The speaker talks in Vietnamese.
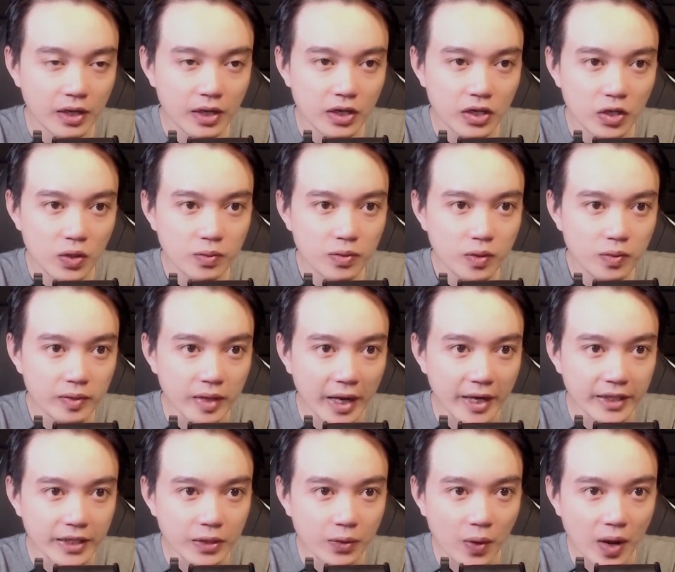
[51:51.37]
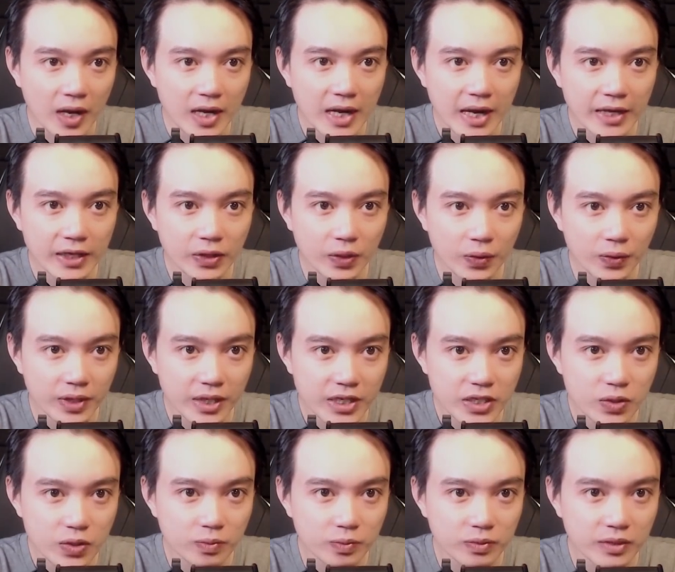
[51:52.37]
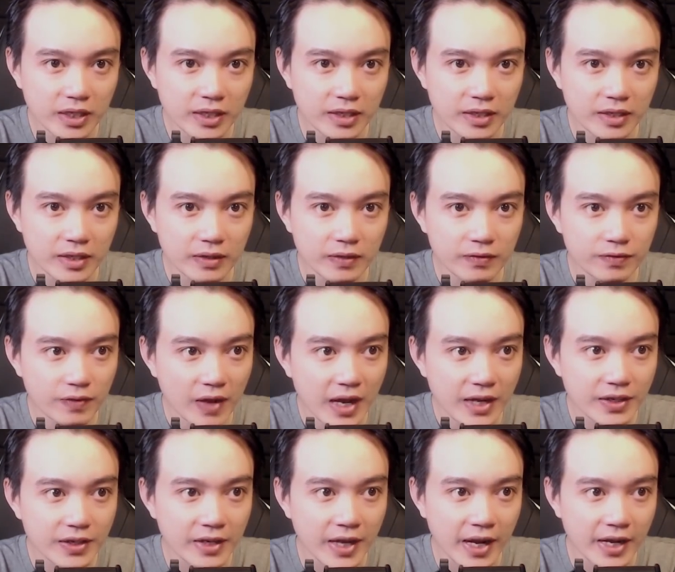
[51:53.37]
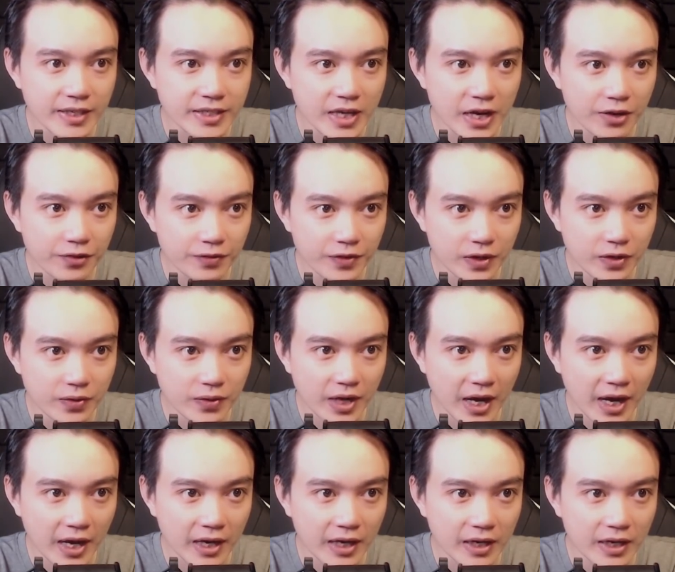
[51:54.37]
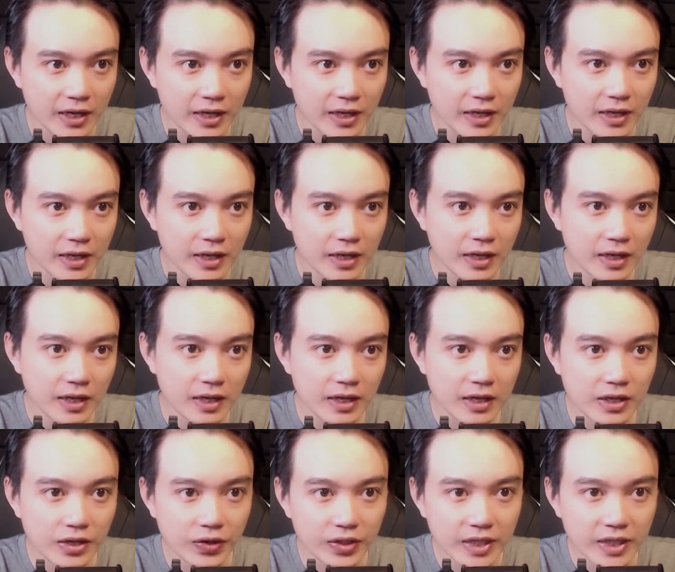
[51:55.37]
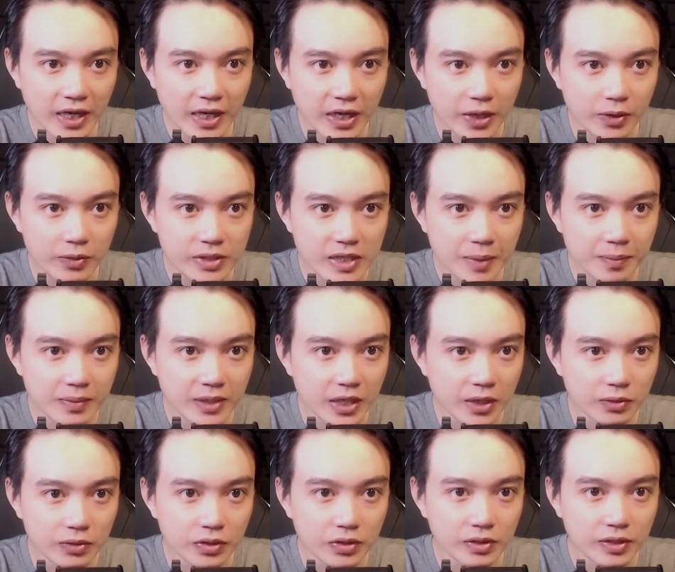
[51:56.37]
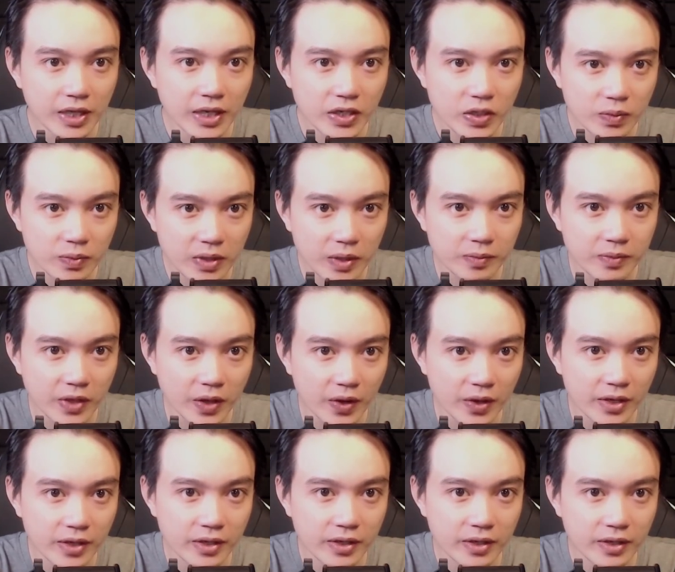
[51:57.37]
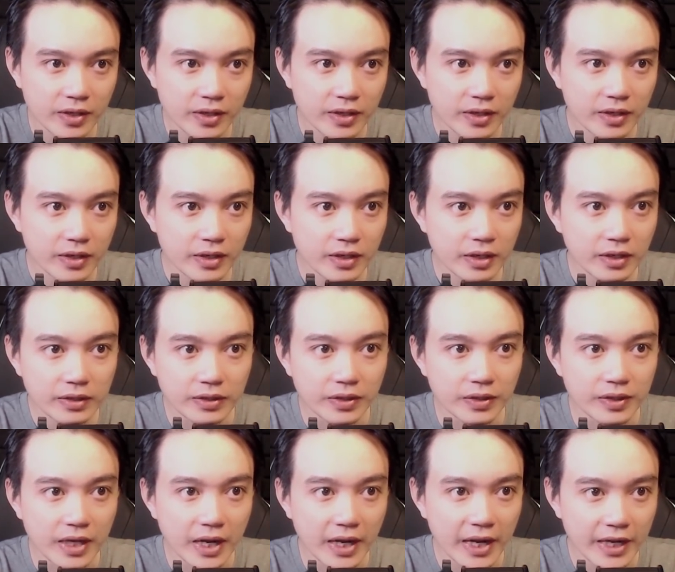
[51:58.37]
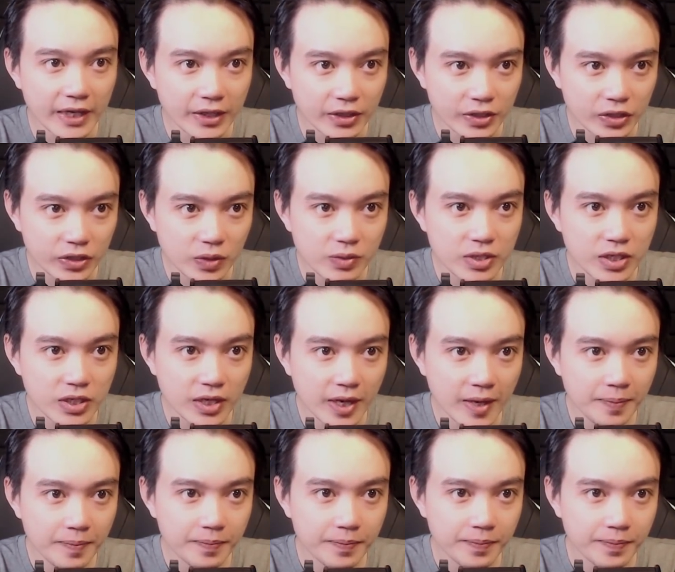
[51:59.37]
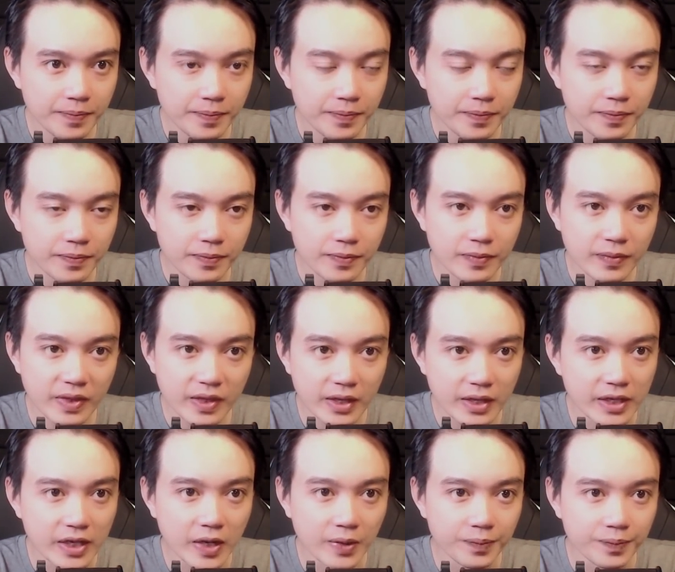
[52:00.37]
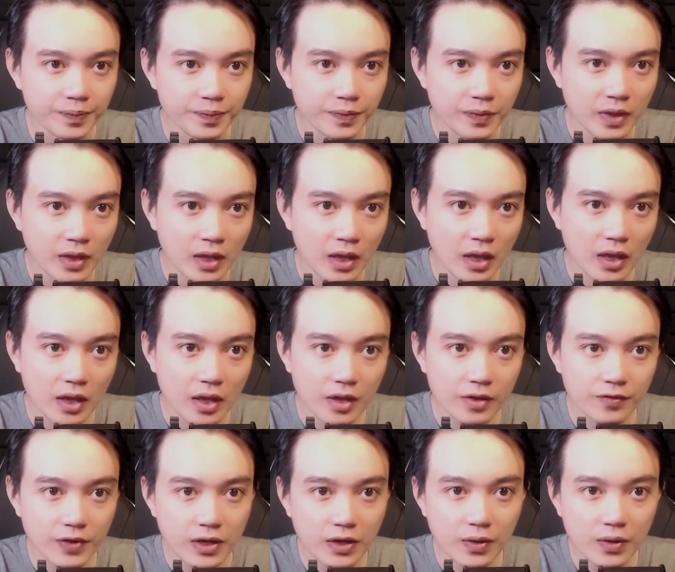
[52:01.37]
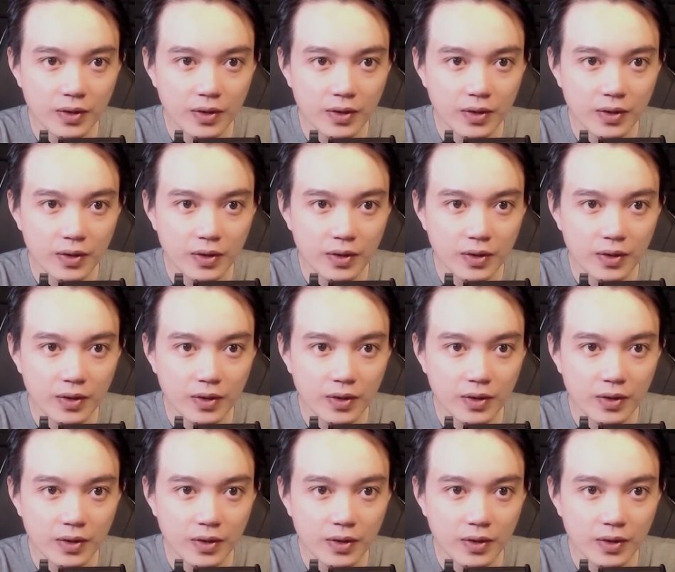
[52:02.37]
Đúng lúc này thì hỏa lan nộ khí xung thiên, phá được hàng trào phi lô ca. Người Tăng Kiều Trâm chịu thương thế cũng không nhỏ, cứ tưởng đã gây được chút sức ép, nhưng không. Phi lô